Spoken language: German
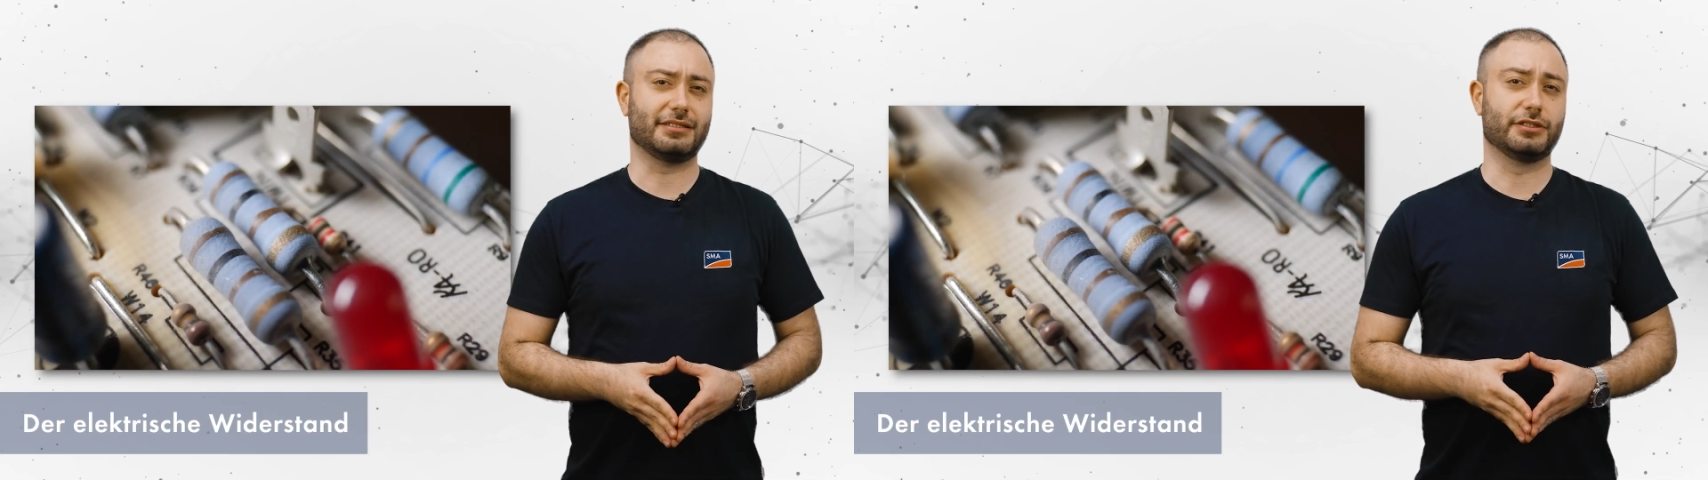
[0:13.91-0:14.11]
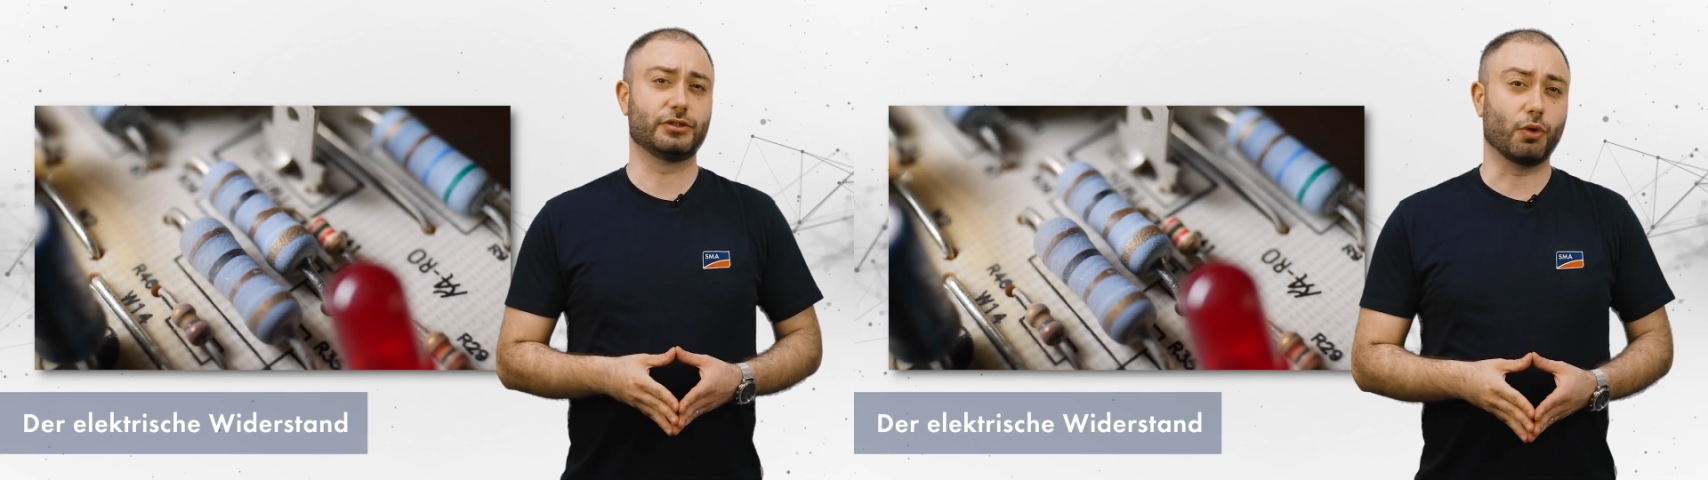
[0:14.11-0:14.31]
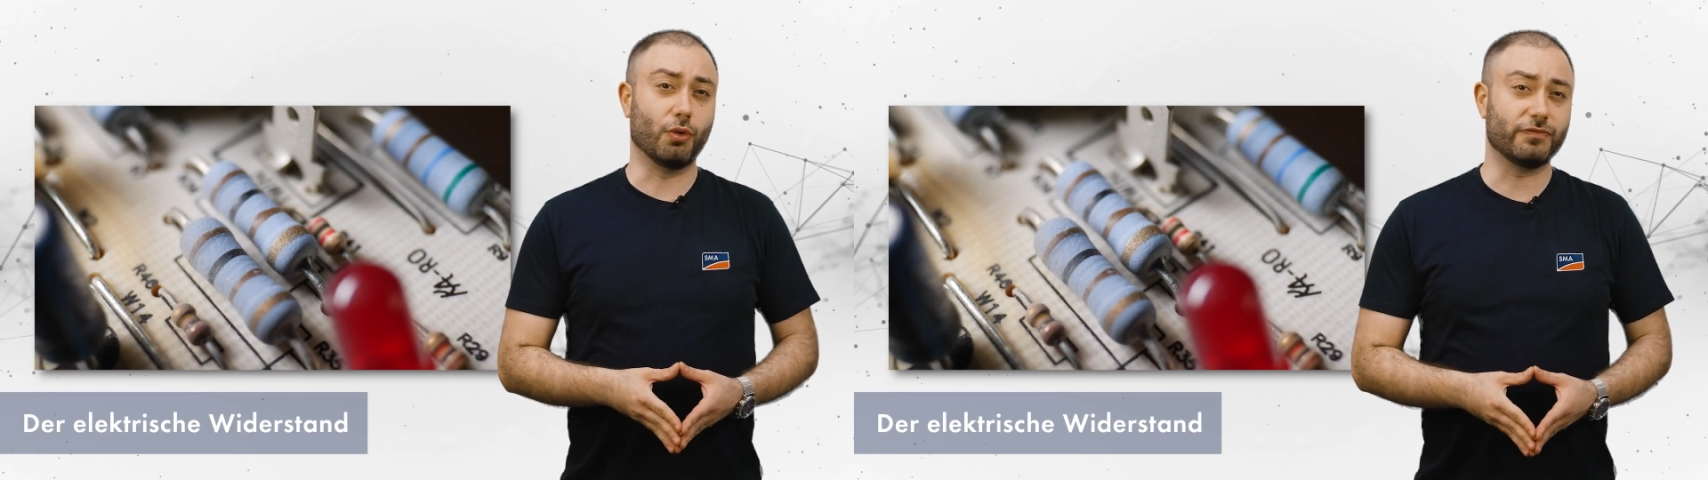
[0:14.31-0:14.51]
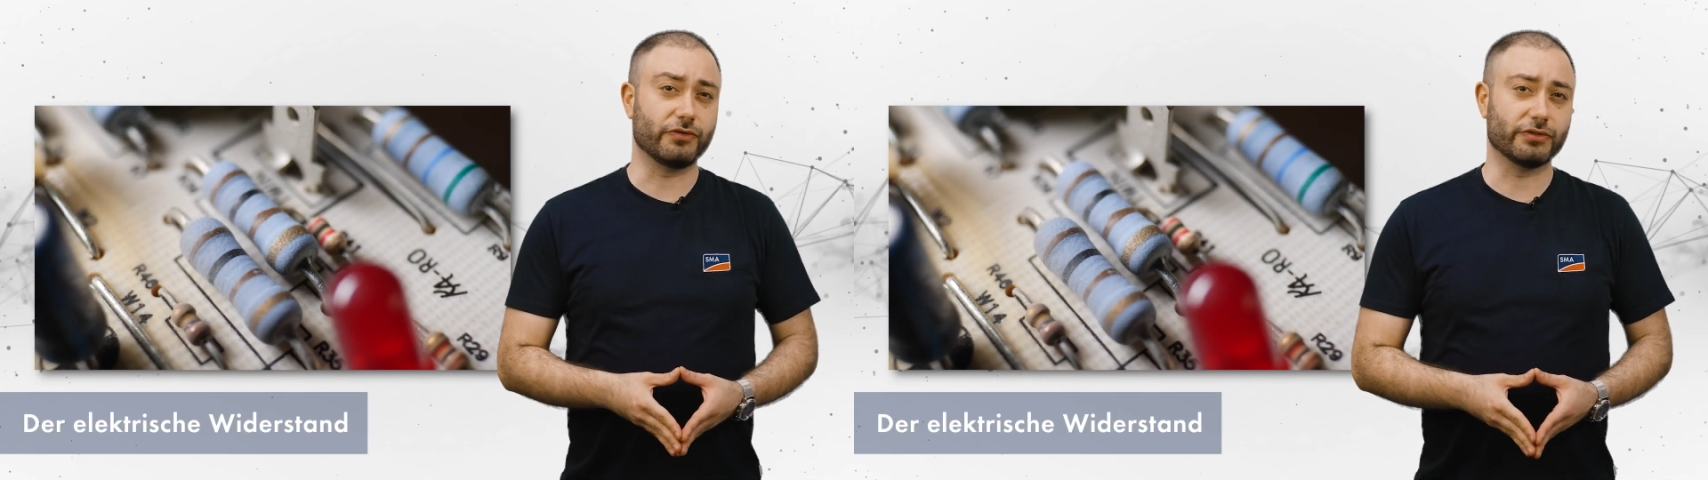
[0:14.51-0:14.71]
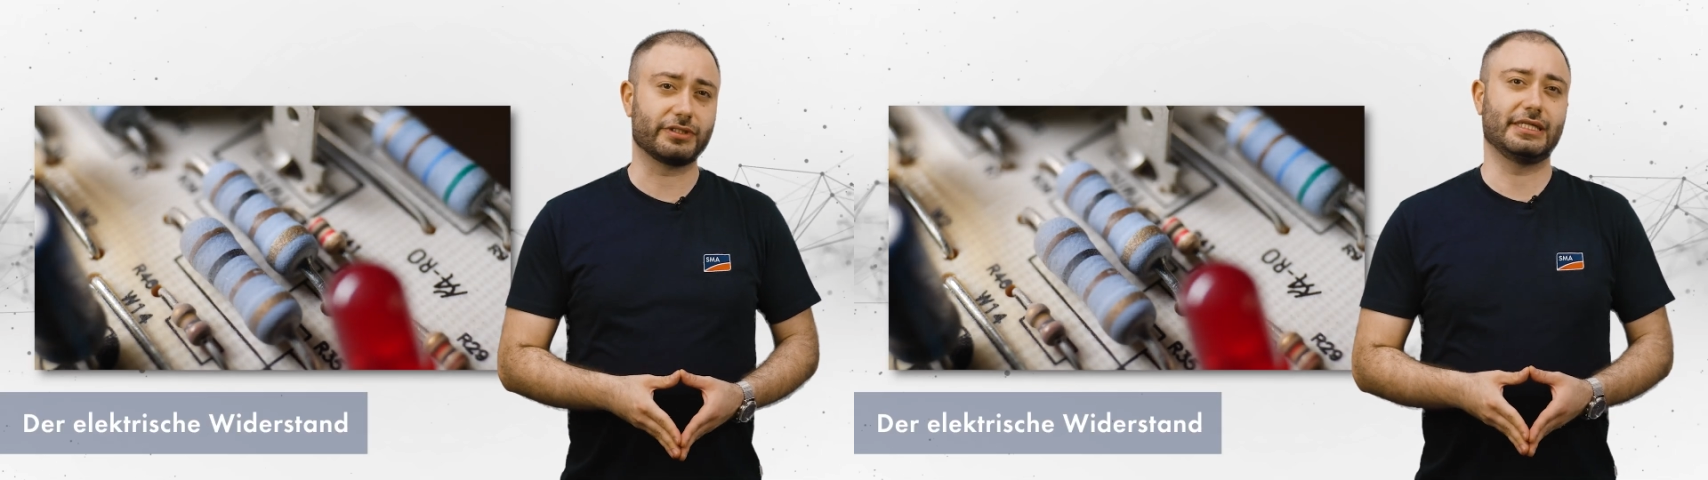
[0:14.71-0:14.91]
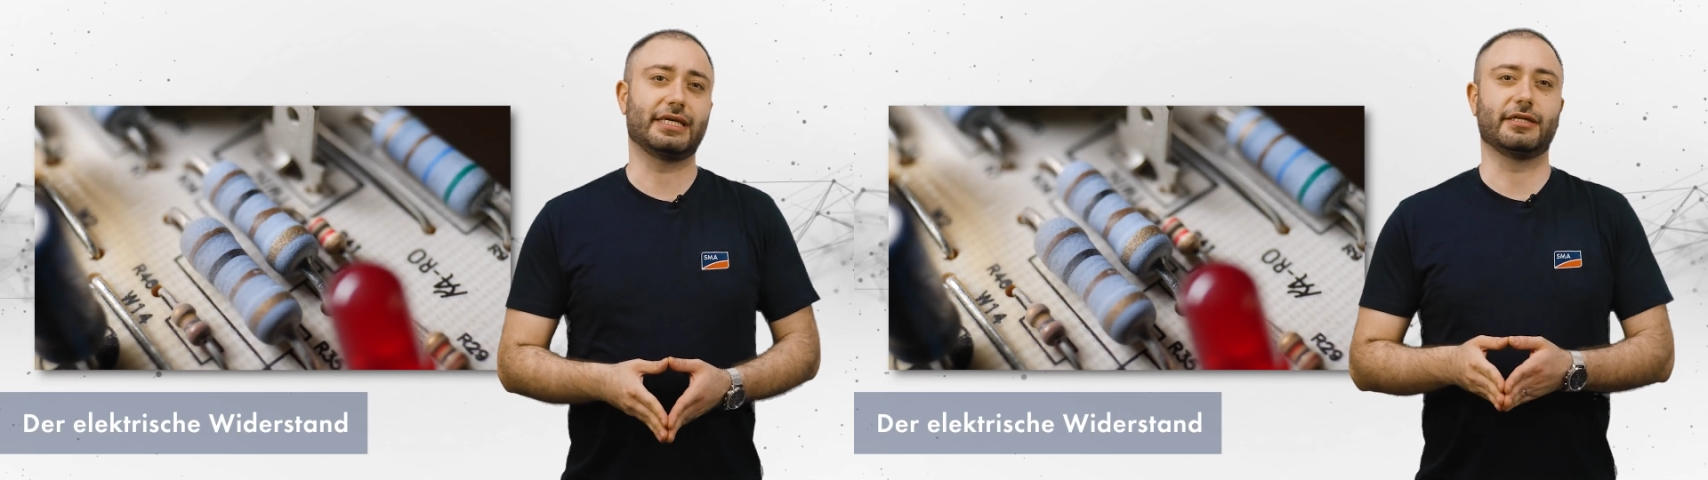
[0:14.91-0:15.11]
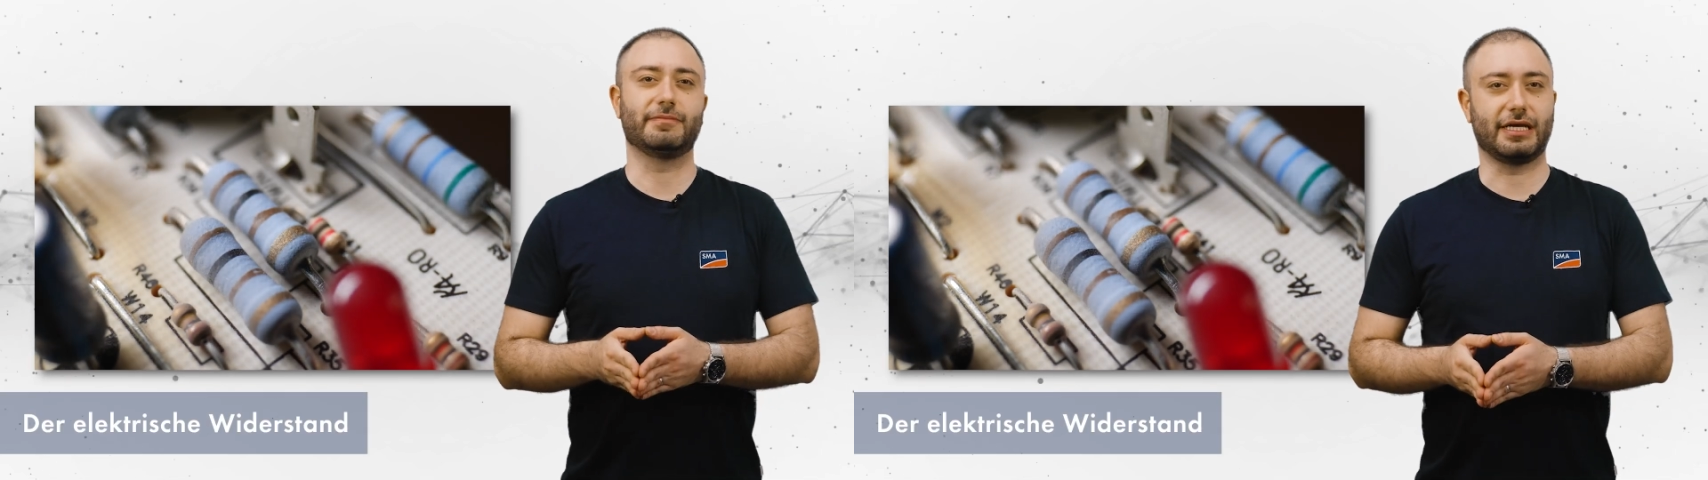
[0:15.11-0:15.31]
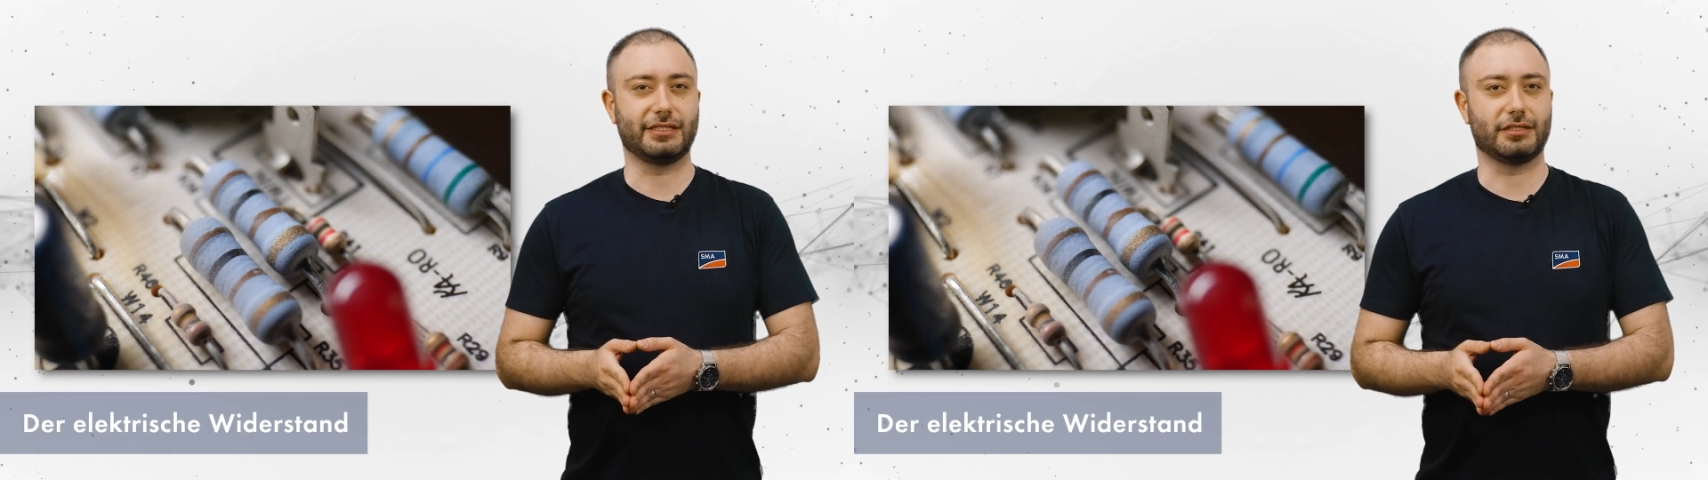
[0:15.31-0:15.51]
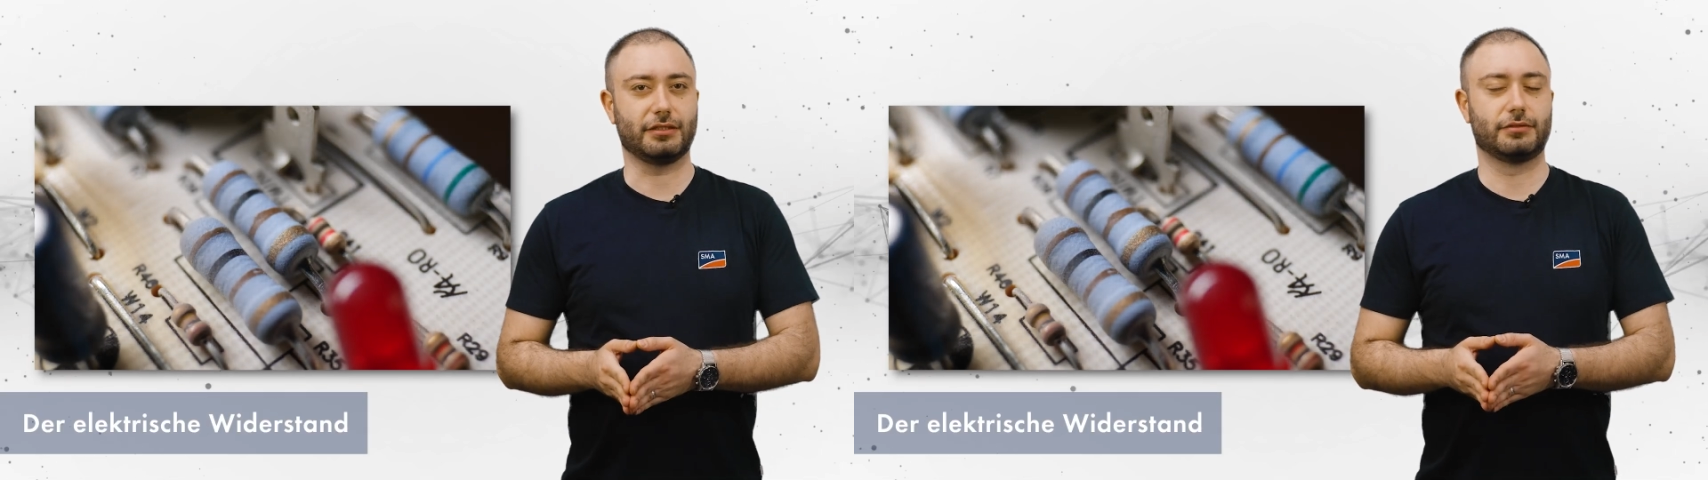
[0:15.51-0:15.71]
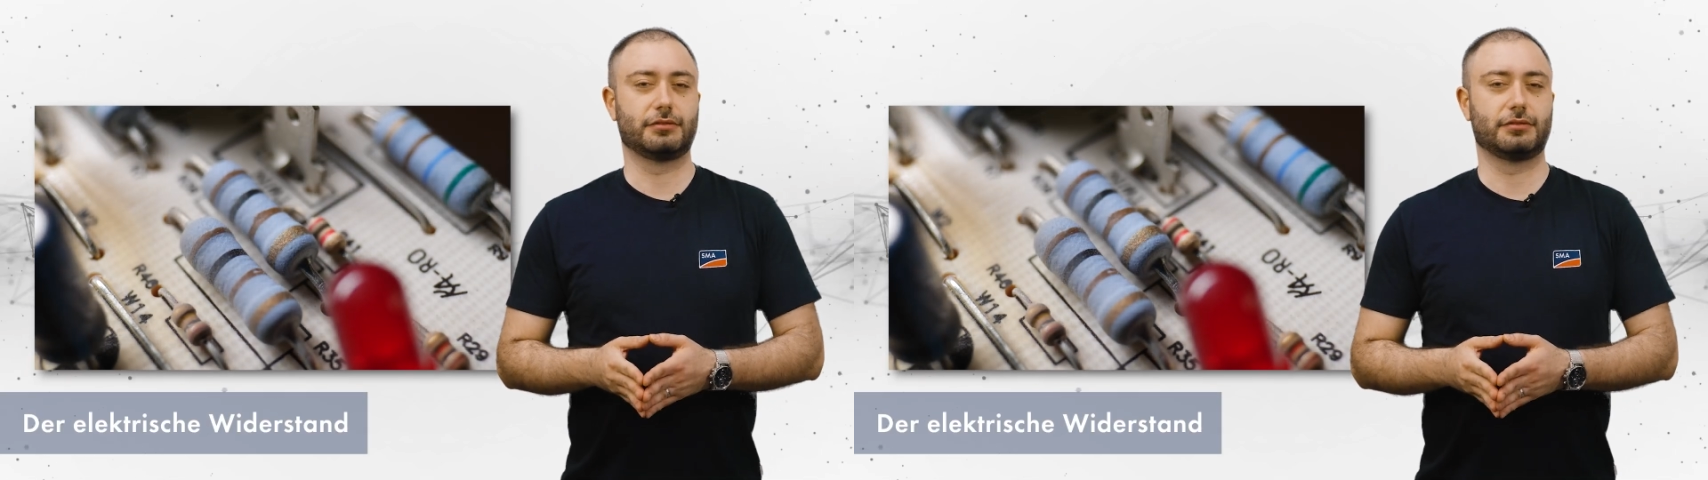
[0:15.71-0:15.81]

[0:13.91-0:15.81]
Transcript: den Stromfluss in einem Leiter.